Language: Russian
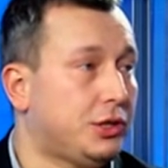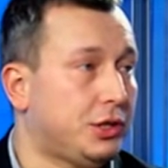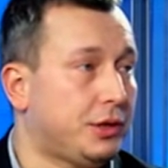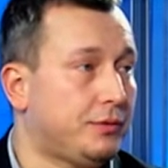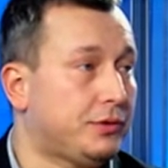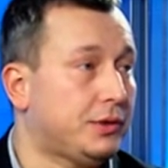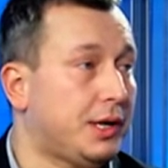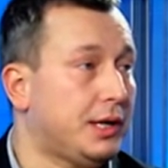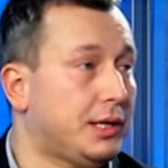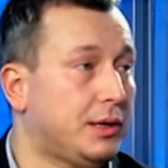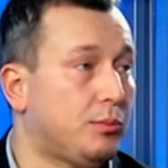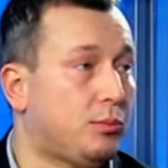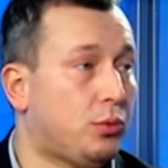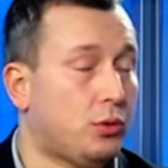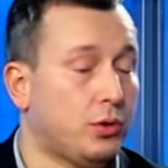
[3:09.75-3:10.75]
чем в
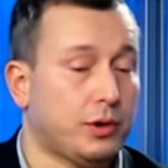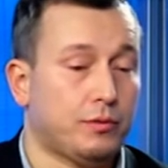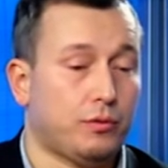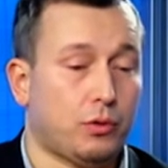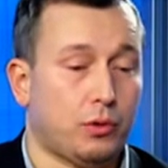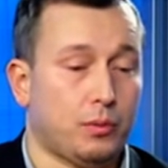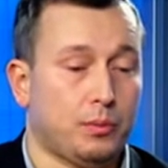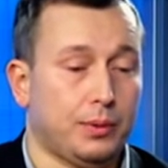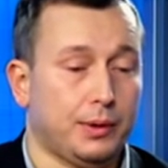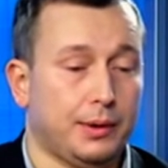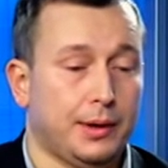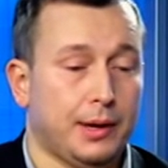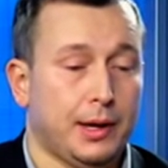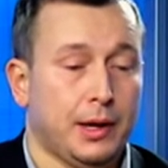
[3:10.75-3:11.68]
среднем по Европе.